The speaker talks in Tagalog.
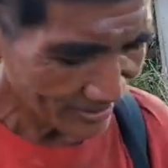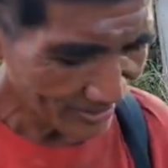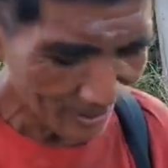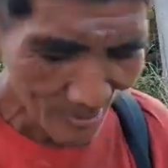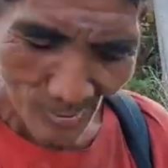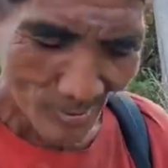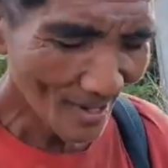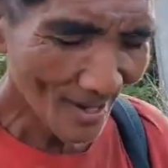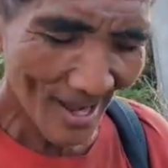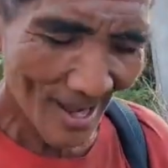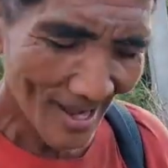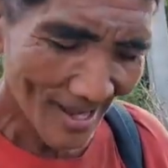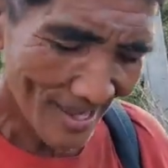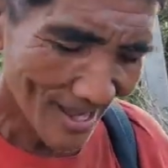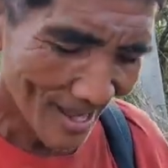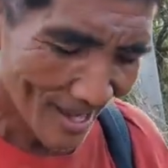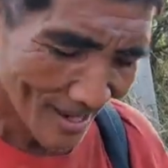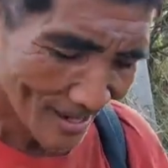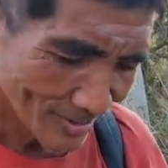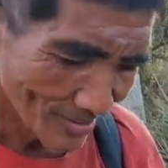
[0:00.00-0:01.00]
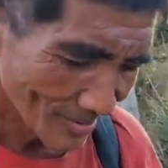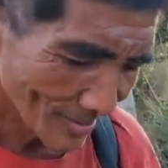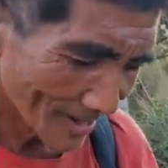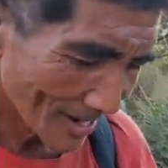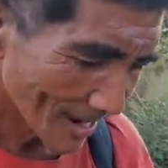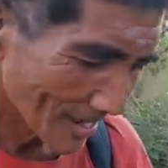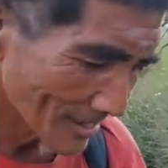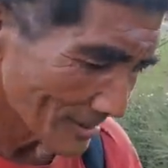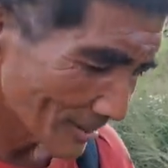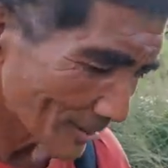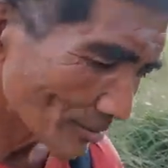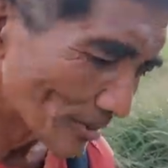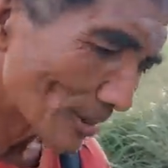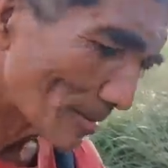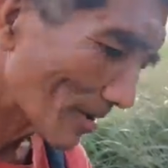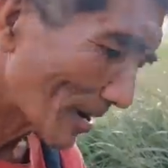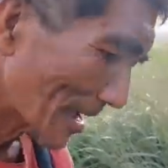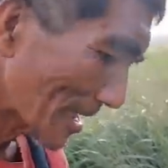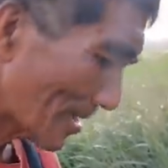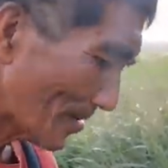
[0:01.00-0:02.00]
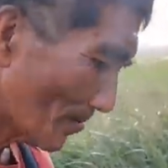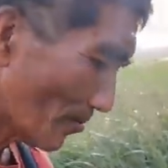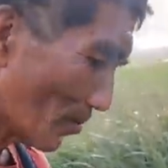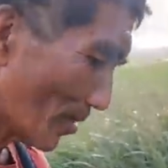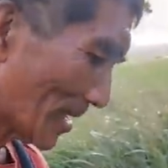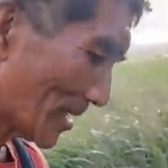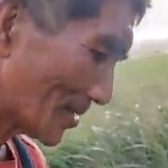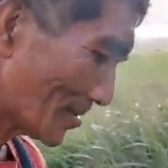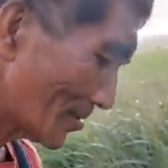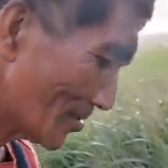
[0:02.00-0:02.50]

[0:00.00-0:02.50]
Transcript: hindi ko na kaya hindi ko na kaya ang buhay